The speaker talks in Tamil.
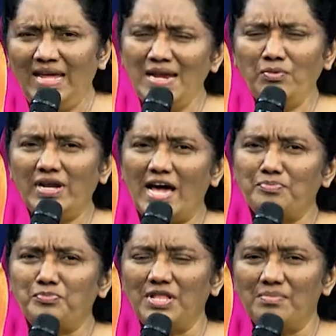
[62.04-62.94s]
என்ன ஒரு
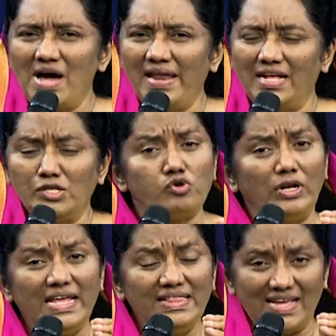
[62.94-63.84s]
அற்புதமான
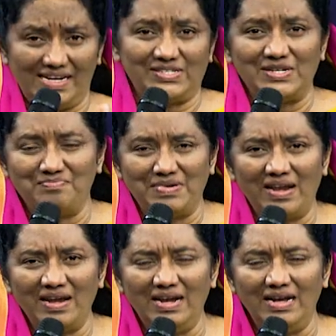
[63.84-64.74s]
தொலை தரிசனம்
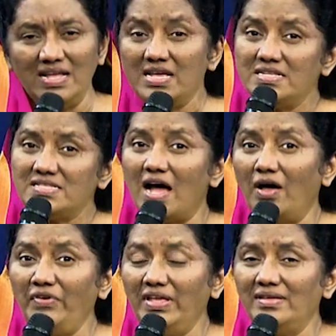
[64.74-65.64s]
பாருங்கள்
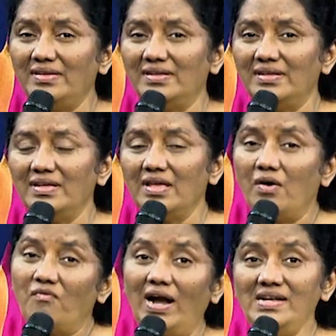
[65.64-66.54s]
தாவிது
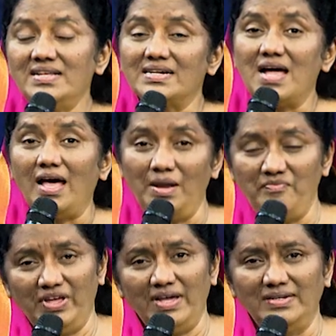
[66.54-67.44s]
வாழ்ந்த
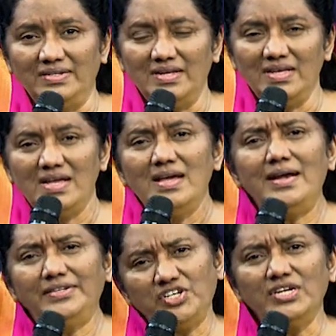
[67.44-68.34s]
காலம் வேறு
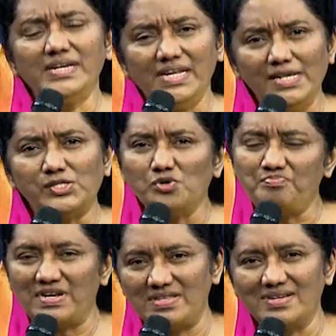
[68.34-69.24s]
ரட்சகர் இயேசு
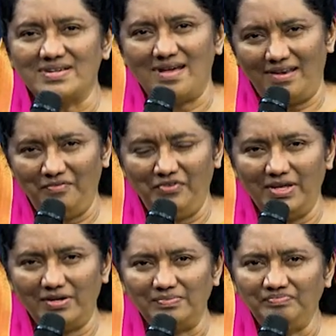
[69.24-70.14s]
பிறந்த காலம்
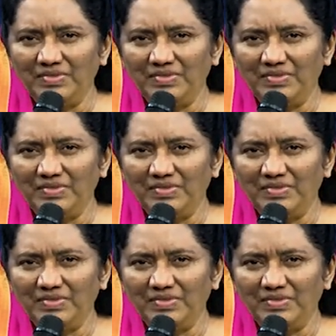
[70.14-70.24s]
வேறு